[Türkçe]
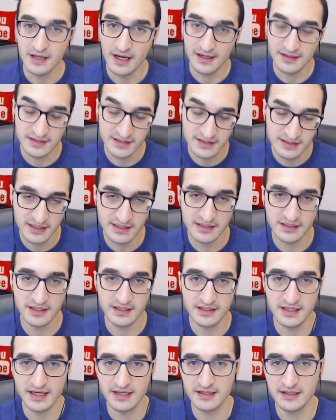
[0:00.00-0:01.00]
Artık yeni
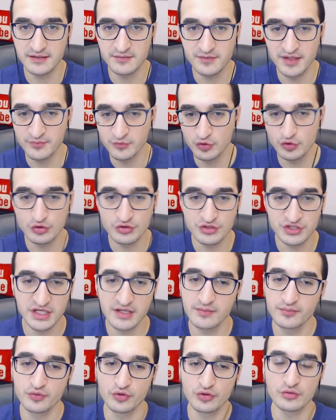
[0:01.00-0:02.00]
kariyerlerimi hep Türkçe
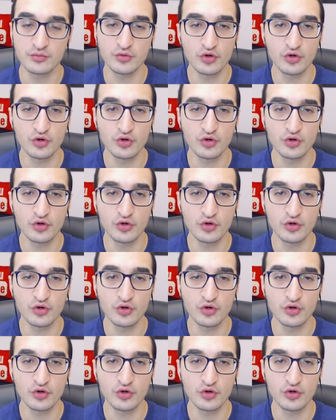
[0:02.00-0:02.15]
yapıyorum.